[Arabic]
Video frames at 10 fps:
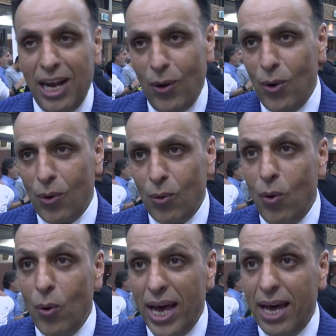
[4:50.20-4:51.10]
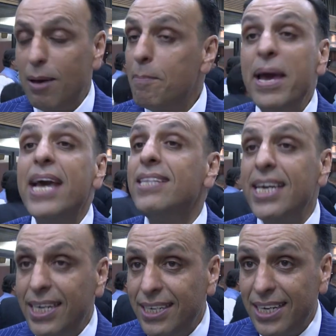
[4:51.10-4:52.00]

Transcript: الحر هو بيتي